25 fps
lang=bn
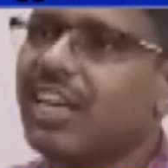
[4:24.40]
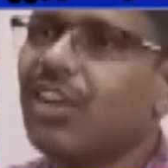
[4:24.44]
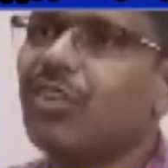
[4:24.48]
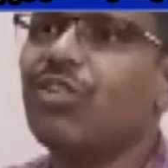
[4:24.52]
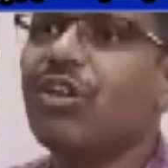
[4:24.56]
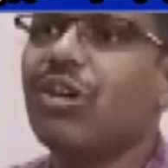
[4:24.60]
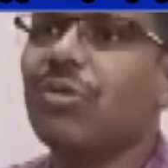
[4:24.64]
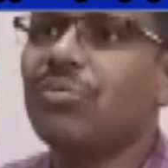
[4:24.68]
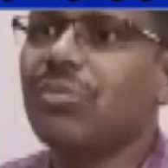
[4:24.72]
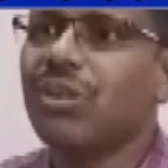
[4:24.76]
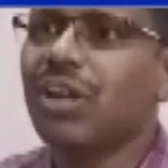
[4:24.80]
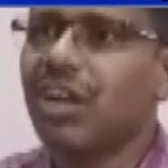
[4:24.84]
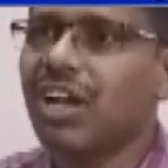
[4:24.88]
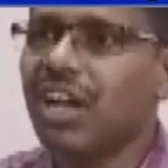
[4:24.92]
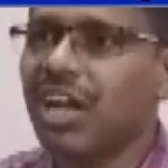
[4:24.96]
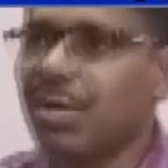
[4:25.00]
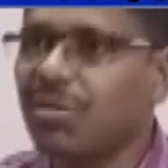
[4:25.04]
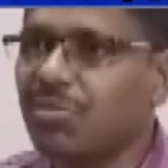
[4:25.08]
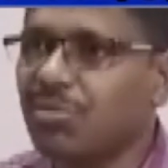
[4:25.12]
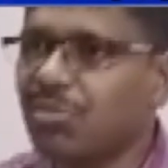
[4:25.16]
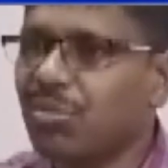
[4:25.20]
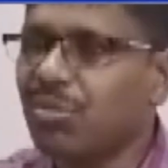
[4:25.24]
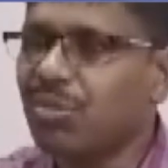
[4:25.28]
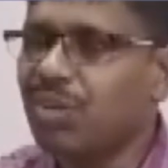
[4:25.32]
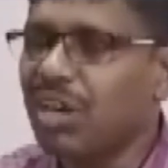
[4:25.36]
এটাও আমরা
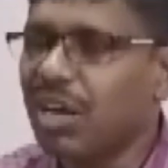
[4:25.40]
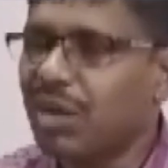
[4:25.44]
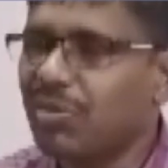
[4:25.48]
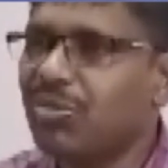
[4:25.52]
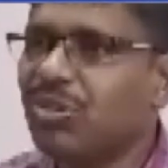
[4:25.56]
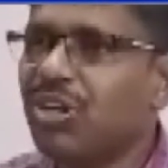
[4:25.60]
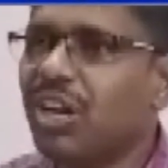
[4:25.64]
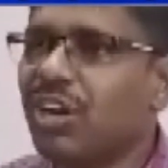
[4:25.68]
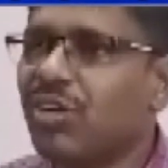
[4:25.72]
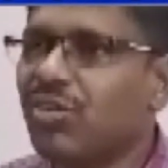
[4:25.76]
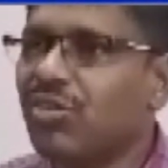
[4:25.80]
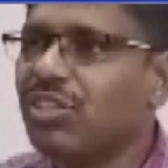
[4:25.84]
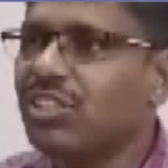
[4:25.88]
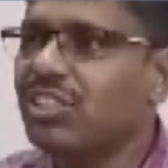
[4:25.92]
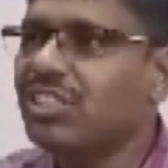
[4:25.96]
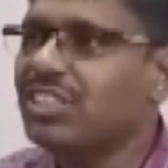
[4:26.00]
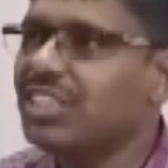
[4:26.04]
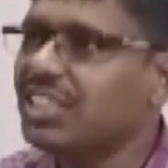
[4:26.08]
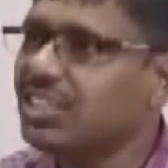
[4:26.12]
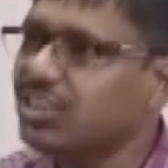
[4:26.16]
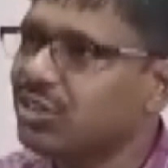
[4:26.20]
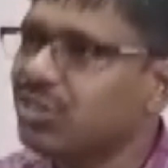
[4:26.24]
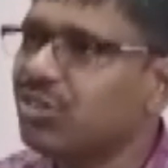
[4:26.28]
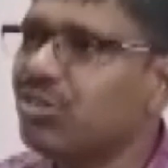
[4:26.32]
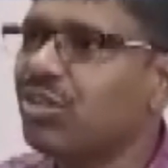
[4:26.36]
কামনা করি
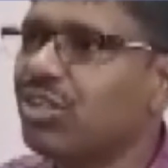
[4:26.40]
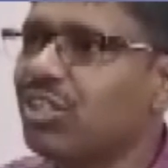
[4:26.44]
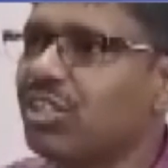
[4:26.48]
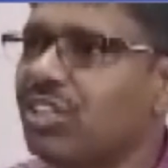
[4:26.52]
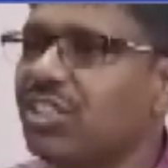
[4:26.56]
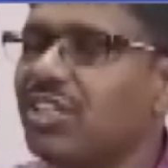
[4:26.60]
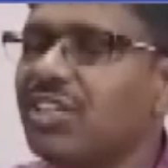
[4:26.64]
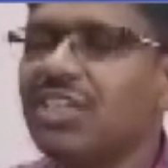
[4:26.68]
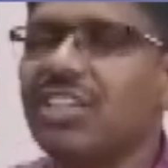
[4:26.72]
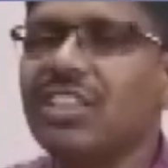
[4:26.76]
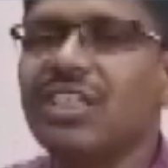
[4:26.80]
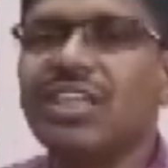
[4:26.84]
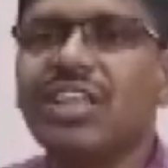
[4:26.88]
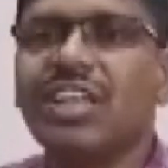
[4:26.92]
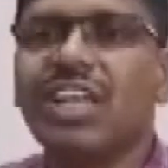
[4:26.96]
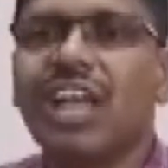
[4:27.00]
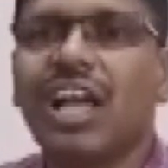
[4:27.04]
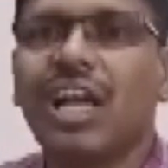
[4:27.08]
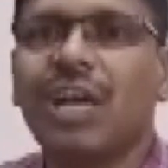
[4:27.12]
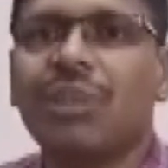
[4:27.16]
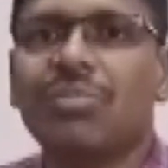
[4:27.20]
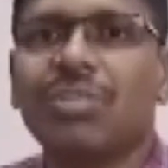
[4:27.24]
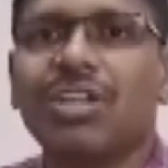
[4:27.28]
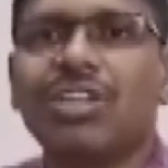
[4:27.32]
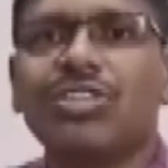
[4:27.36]
সেজন্যই
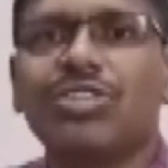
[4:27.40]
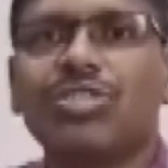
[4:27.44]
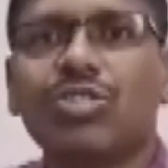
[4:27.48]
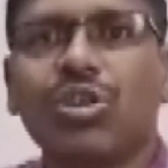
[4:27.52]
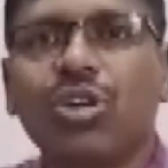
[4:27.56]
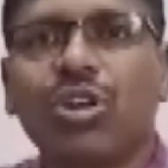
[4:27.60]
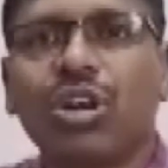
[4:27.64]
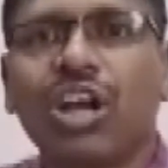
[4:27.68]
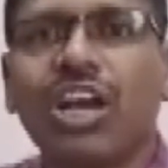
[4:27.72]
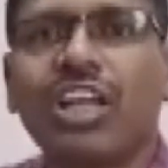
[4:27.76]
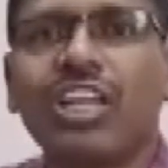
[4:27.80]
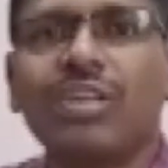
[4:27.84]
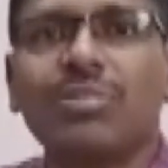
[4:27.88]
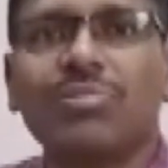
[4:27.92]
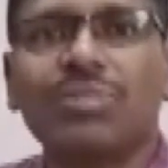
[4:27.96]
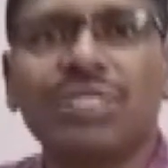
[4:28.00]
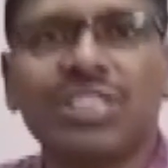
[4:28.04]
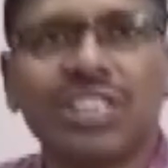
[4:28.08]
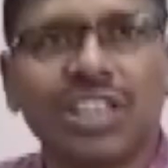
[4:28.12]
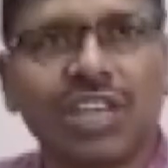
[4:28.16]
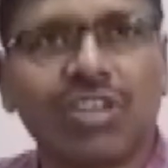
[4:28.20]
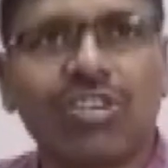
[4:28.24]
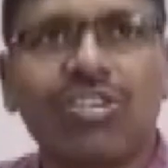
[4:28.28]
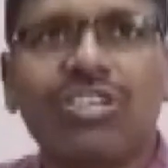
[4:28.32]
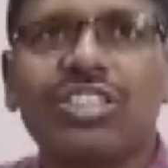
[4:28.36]
আমরা সহকারী
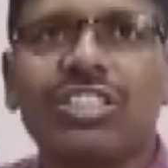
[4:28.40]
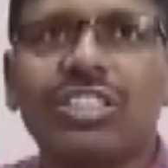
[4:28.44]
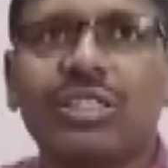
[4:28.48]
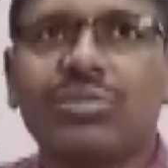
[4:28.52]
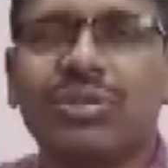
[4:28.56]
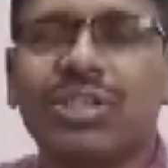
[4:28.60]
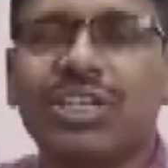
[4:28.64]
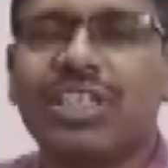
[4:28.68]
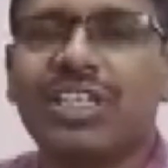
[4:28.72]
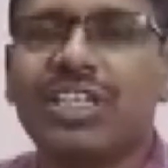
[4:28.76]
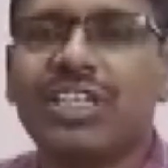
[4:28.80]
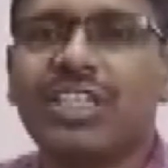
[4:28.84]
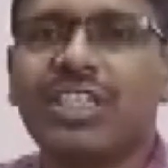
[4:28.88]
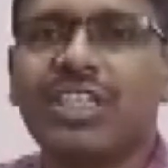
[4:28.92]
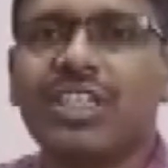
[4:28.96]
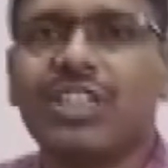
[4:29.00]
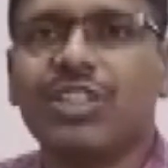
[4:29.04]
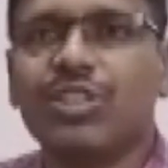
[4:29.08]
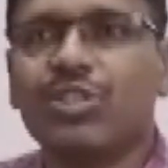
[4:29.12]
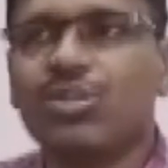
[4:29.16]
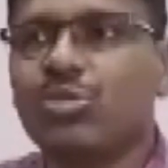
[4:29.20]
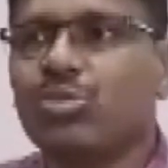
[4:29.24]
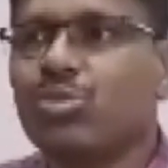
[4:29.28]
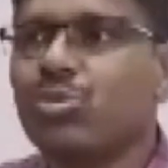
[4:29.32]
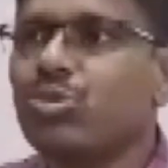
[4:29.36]
বিচারক হিসেবে
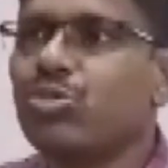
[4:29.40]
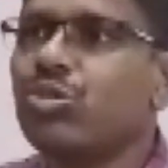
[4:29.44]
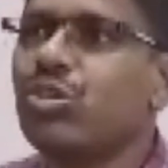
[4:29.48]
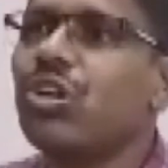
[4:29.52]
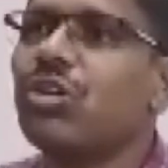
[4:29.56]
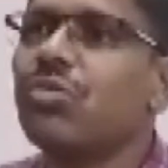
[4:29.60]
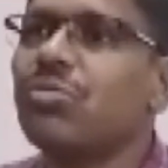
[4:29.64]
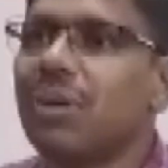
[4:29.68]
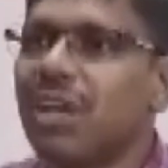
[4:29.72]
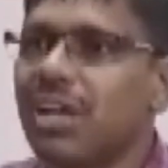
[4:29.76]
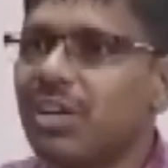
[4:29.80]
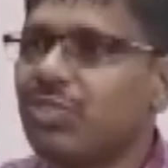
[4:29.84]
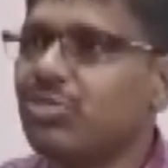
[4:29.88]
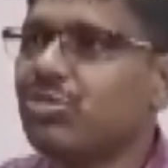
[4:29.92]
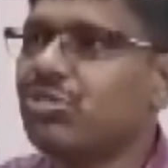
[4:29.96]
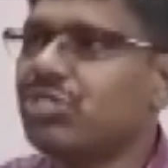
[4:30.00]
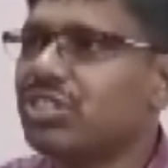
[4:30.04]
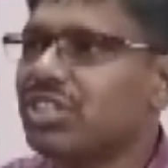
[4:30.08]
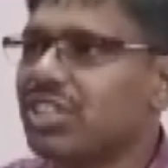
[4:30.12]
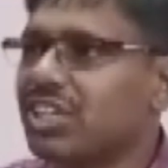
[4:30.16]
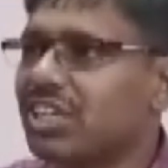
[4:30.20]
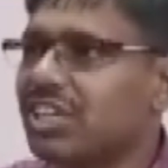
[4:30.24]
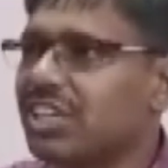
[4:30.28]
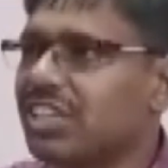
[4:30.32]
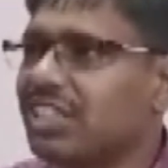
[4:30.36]
দুজন
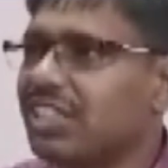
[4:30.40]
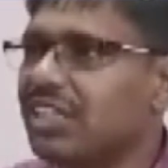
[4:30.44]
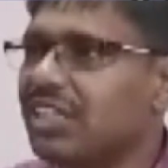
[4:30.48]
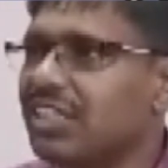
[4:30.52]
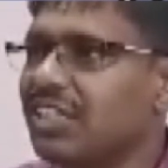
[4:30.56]
মানুষকে